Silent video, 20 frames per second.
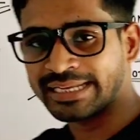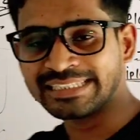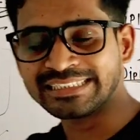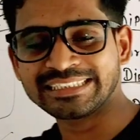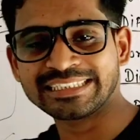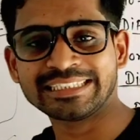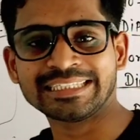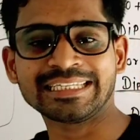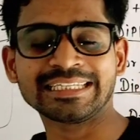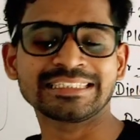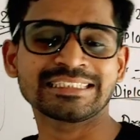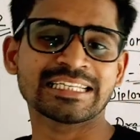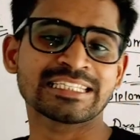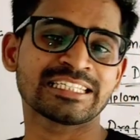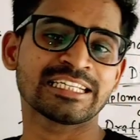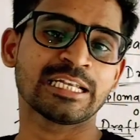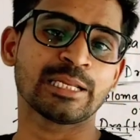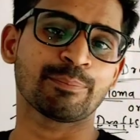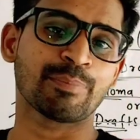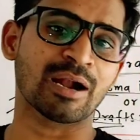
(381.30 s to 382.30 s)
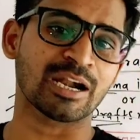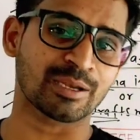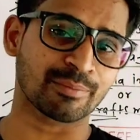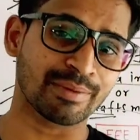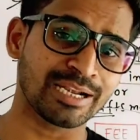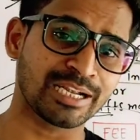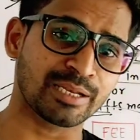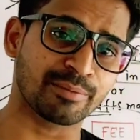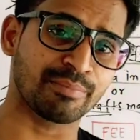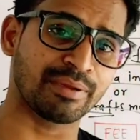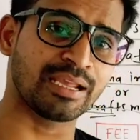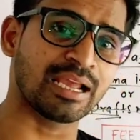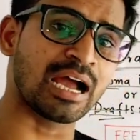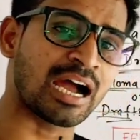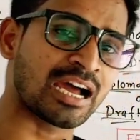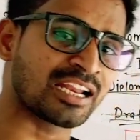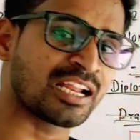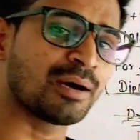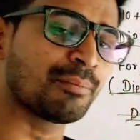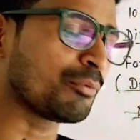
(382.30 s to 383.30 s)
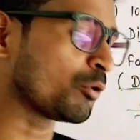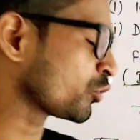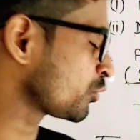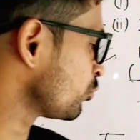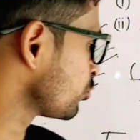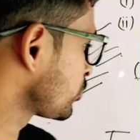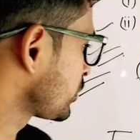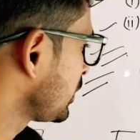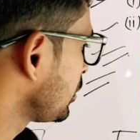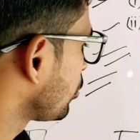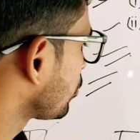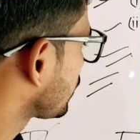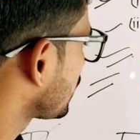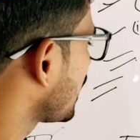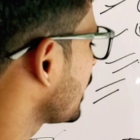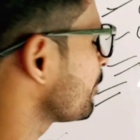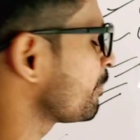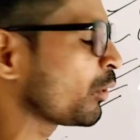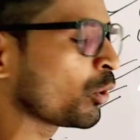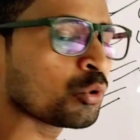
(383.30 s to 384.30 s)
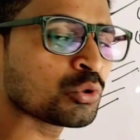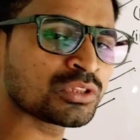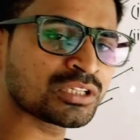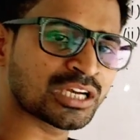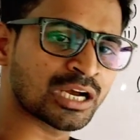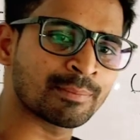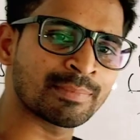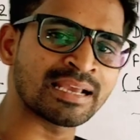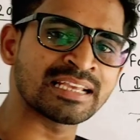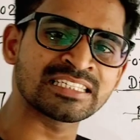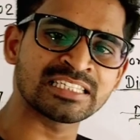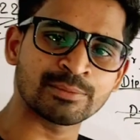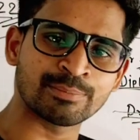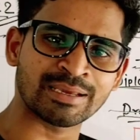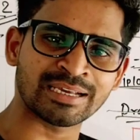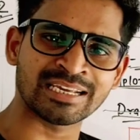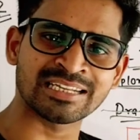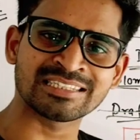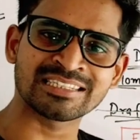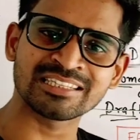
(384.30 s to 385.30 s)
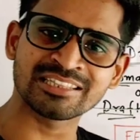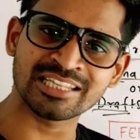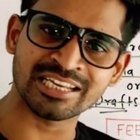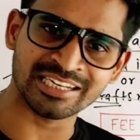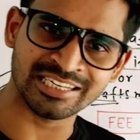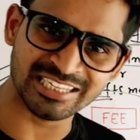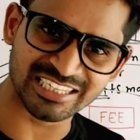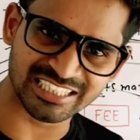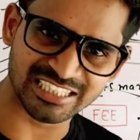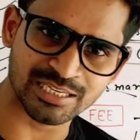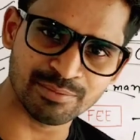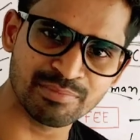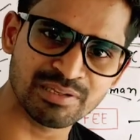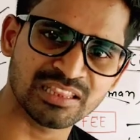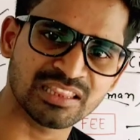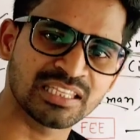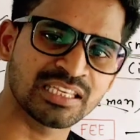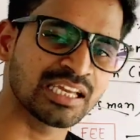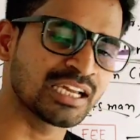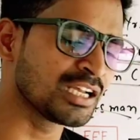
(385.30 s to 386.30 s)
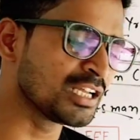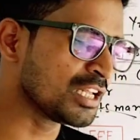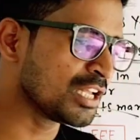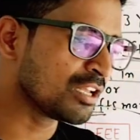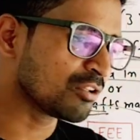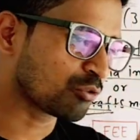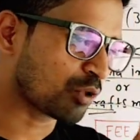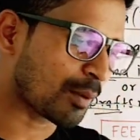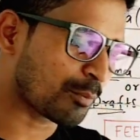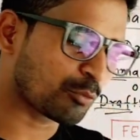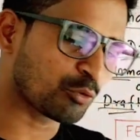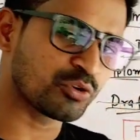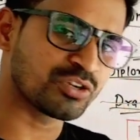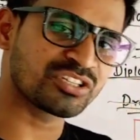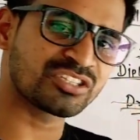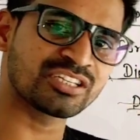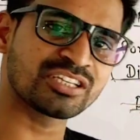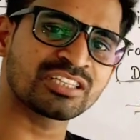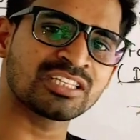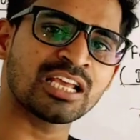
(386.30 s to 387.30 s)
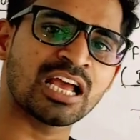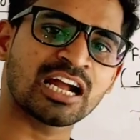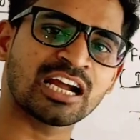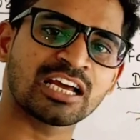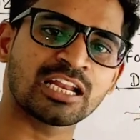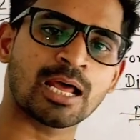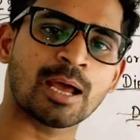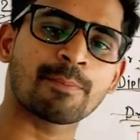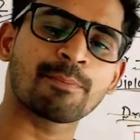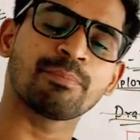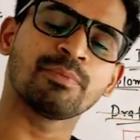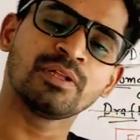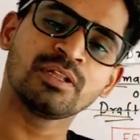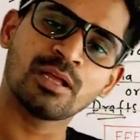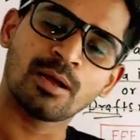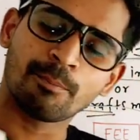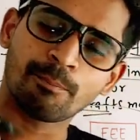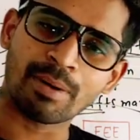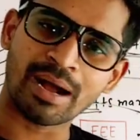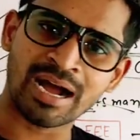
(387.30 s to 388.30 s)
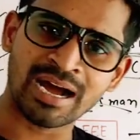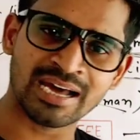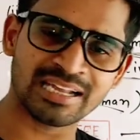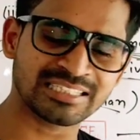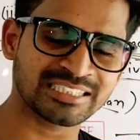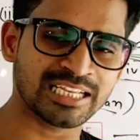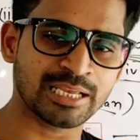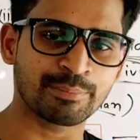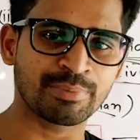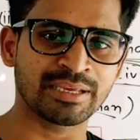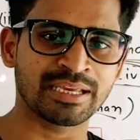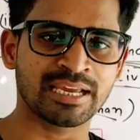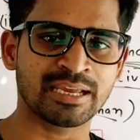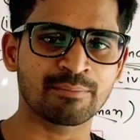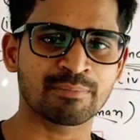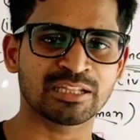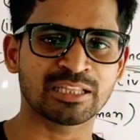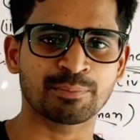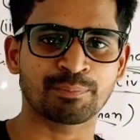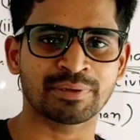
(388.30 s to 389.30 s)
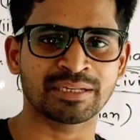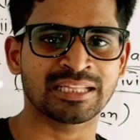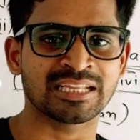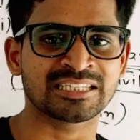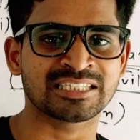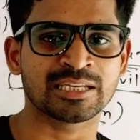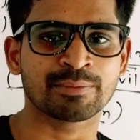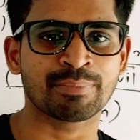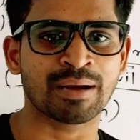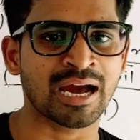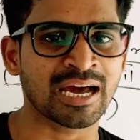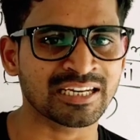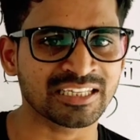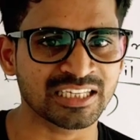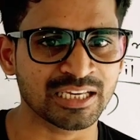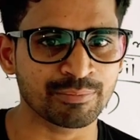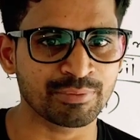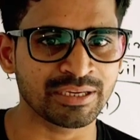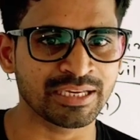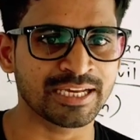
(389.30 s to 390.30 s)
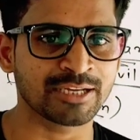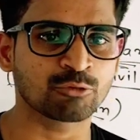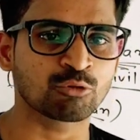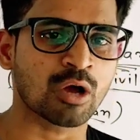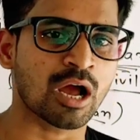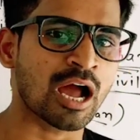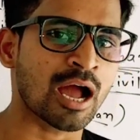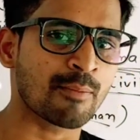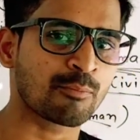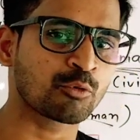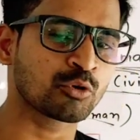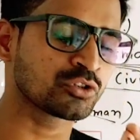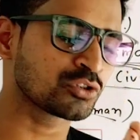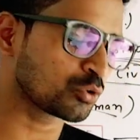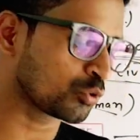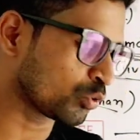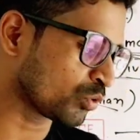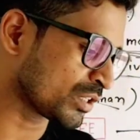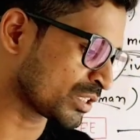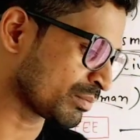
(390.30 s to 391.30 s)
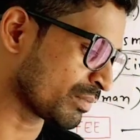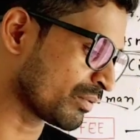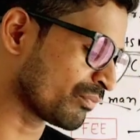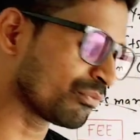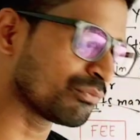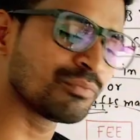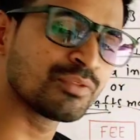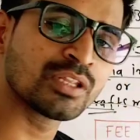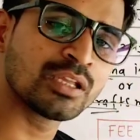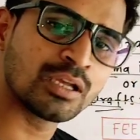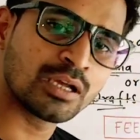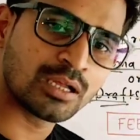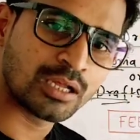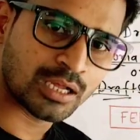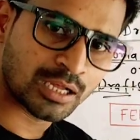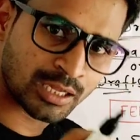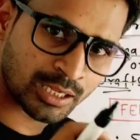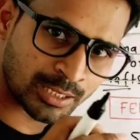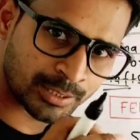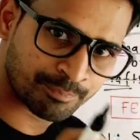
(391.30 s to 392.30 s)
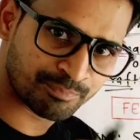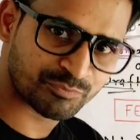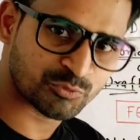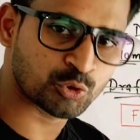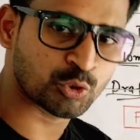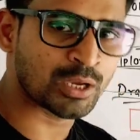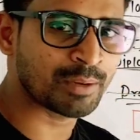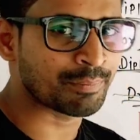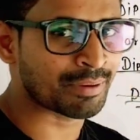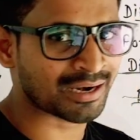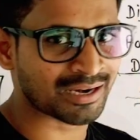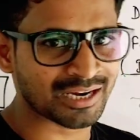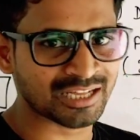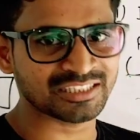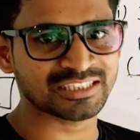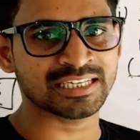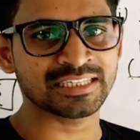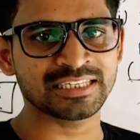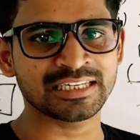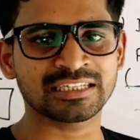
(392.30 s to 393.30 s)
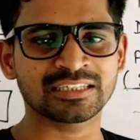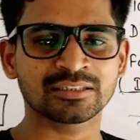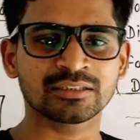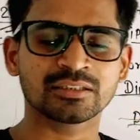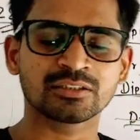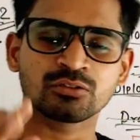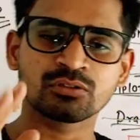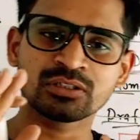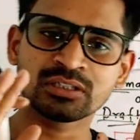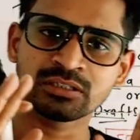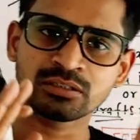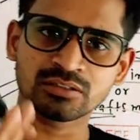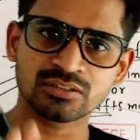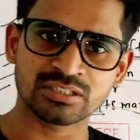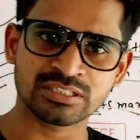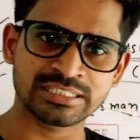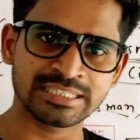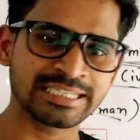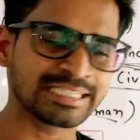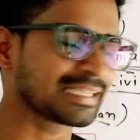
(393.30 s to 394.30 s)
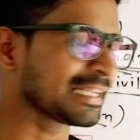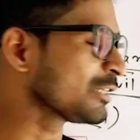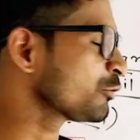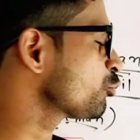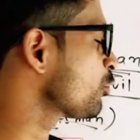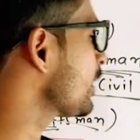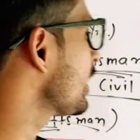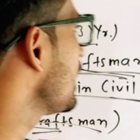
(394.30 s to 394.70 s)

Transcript: इंजीनियरिंग जैसे डिपार्टमेंट में आना बहुत मुश्किल होता है बहुत कम ऐसी वैकेंसी देखने के लिए मिलती है तो आपको निश्चित ही अगर आप बाहर से भी हैं मध्य प्रदेश से बाहर के भी हैं तो आपको जरूर इसमें जो है भरना चाहिए सीटें